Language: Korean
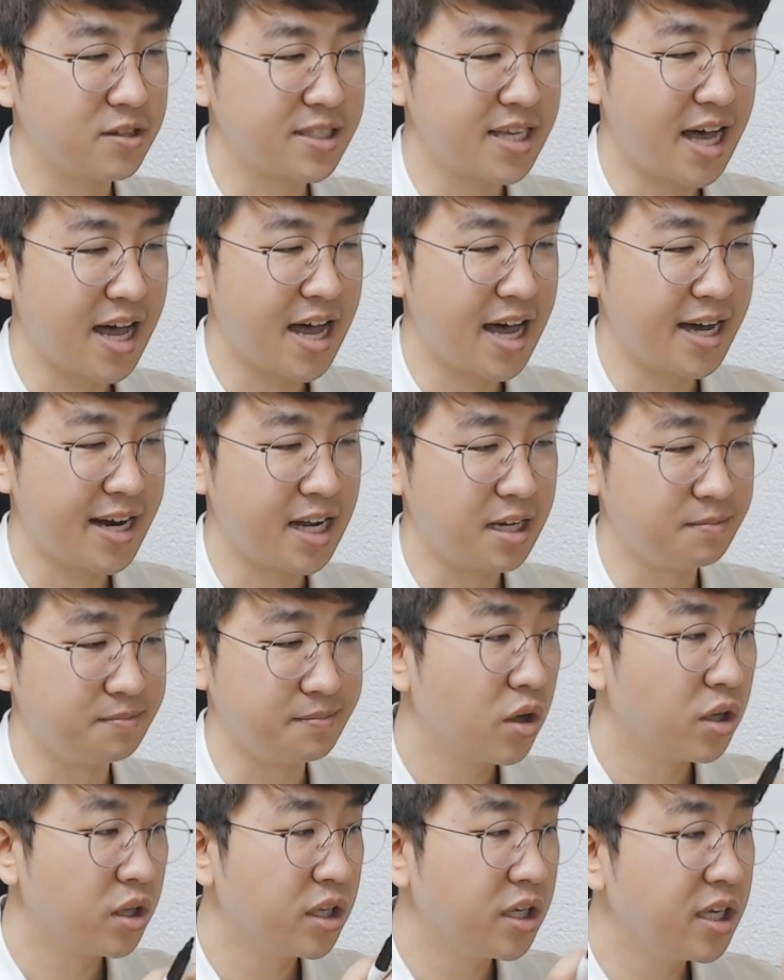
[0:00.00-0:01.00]
사람.
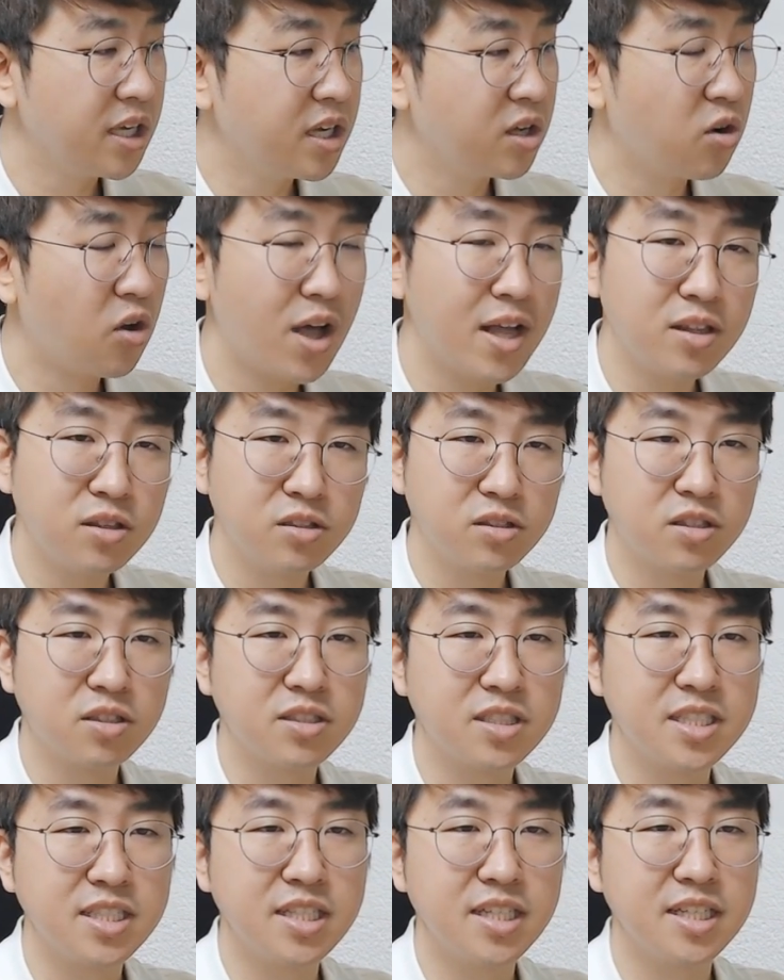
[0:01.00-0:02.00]
이러한
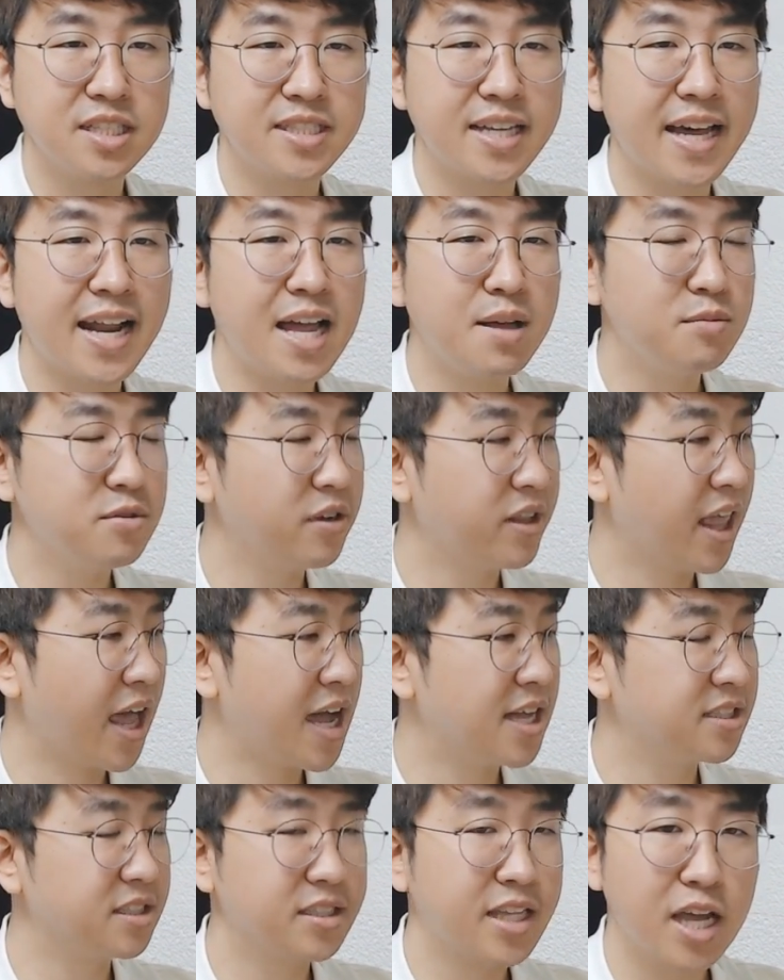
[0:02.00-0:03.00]
특징이 사람을
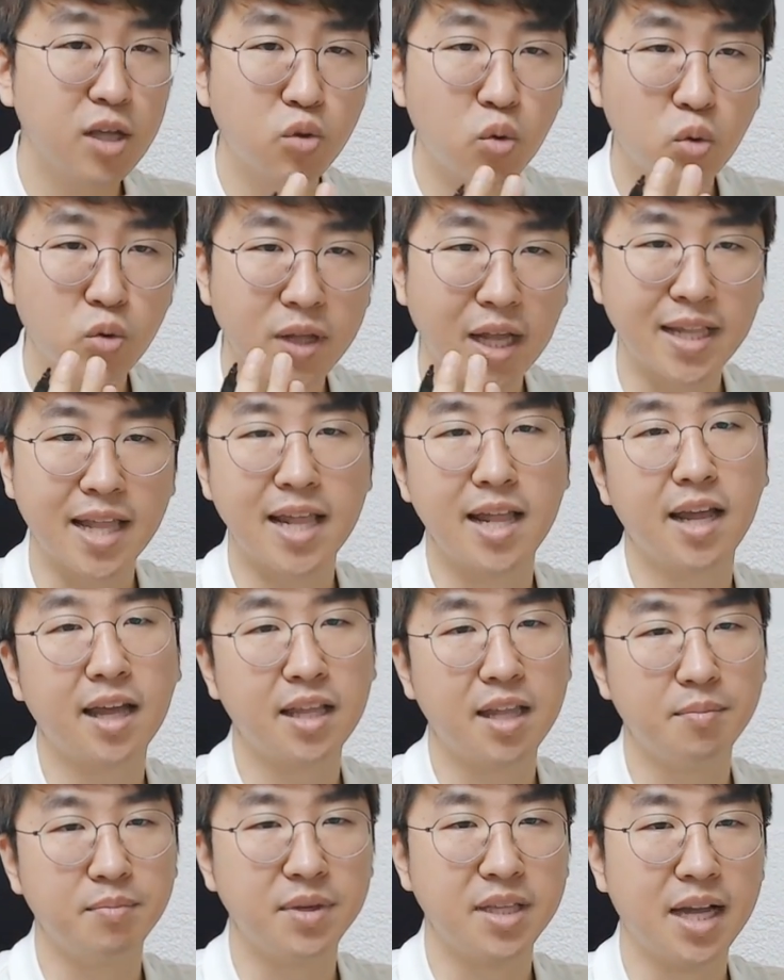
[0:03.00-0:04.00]
대하는 태도로 나타나게
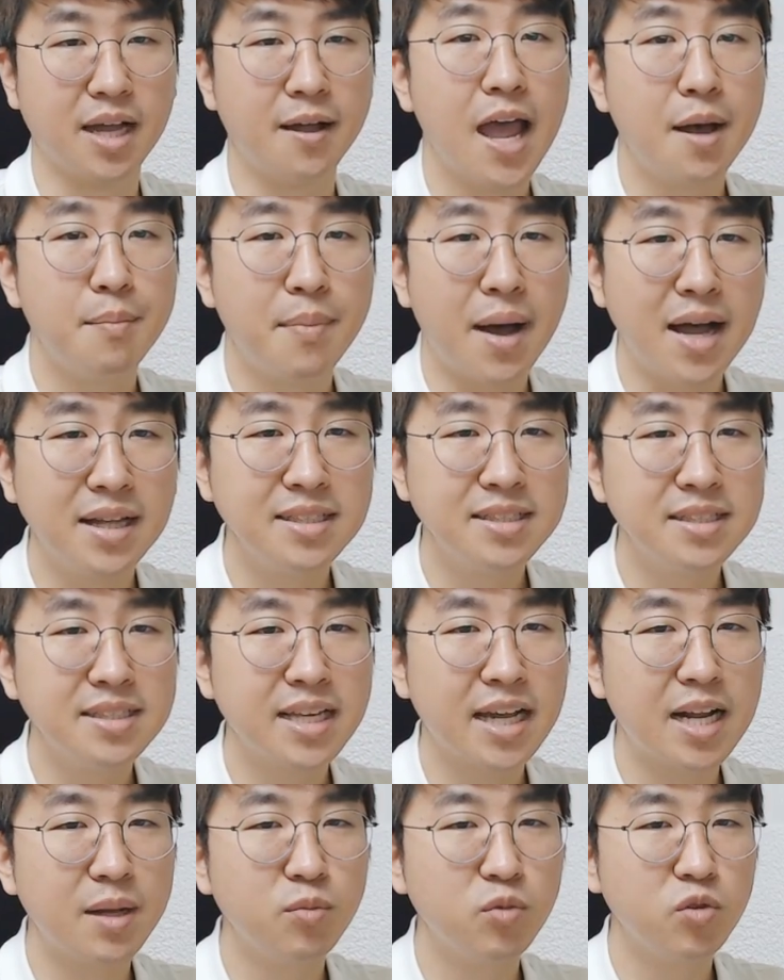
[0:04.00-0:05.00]
됩니다. 많은
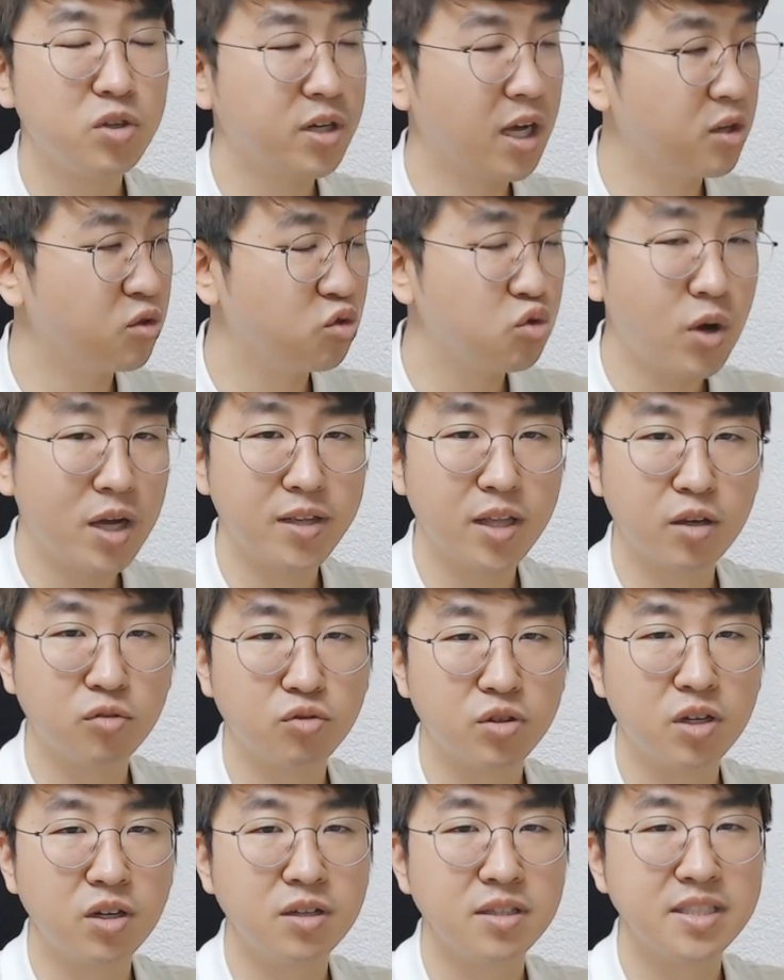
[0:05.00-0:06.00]
사람들과
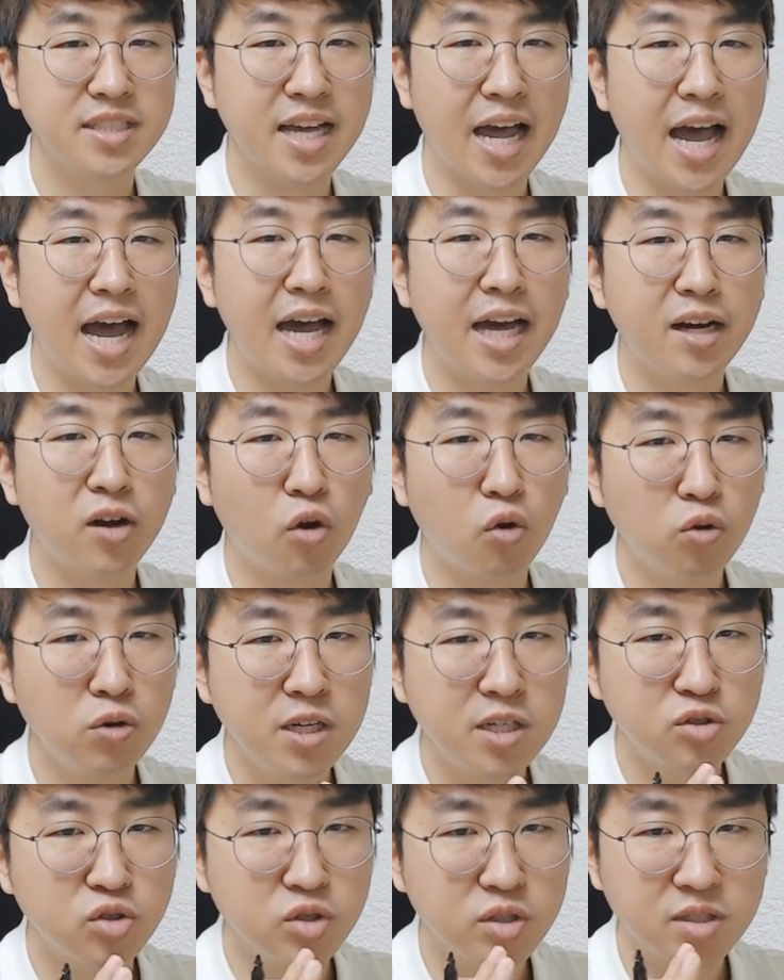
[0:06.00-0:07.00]
융화되고요. 잘
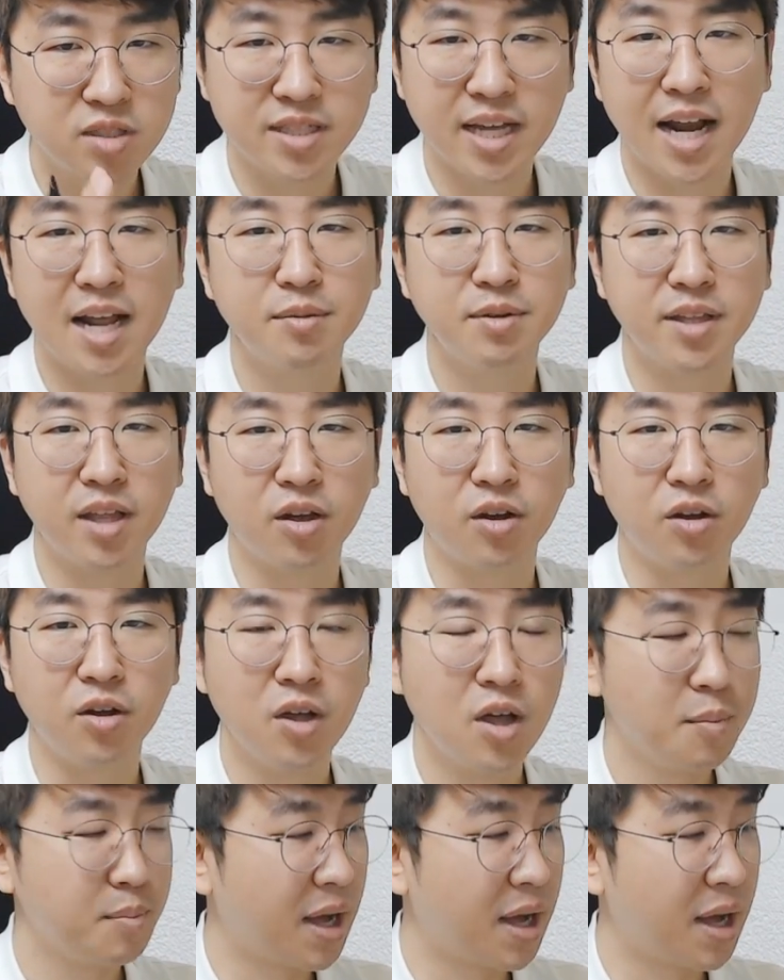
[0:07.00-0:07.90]
어울릴 수 있는 사람이 돼요.